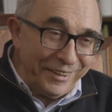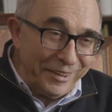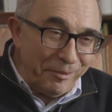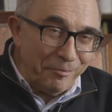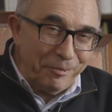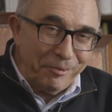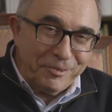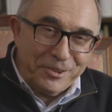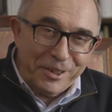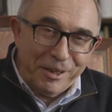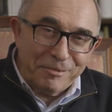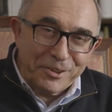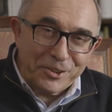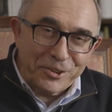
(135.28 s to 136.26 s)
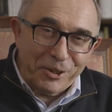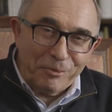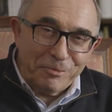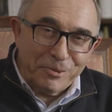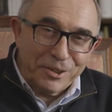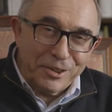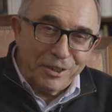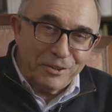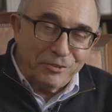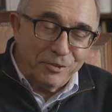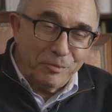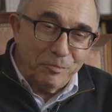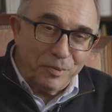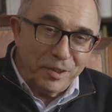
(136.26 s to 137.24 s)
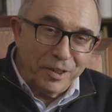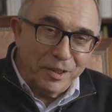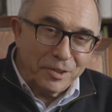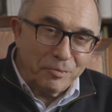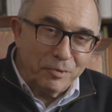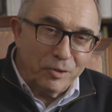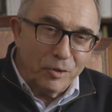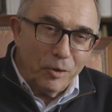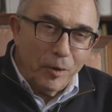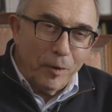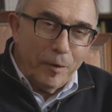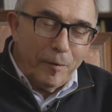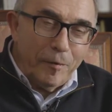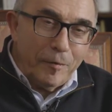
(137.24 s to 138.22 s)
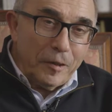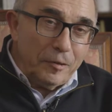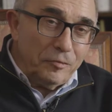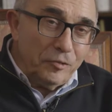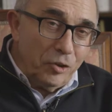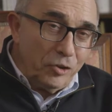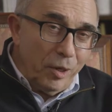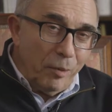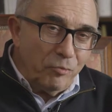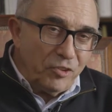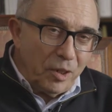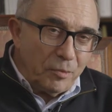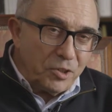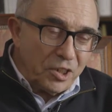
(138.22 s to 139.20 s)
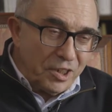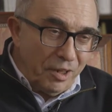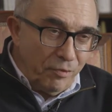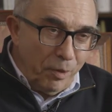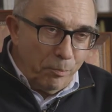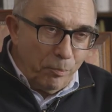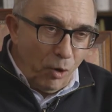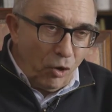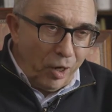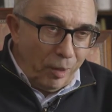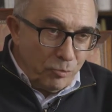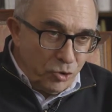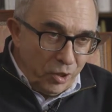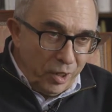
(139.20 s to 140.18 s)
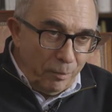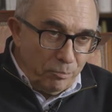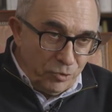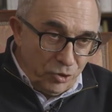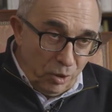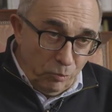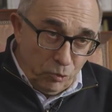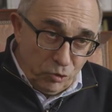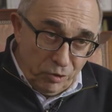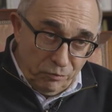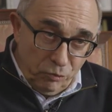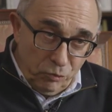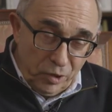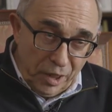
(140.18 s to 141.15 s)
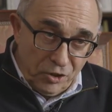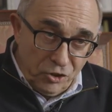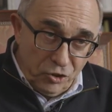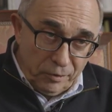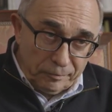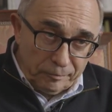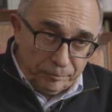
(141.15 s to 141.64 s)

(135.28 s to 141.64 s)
Jak ja mu powiedziałem, że chciałbym się zająć twoimi pieniędzmi. No to ja mu wtedy przedstawiłem program, co ja bym zrobił z tą fundacją.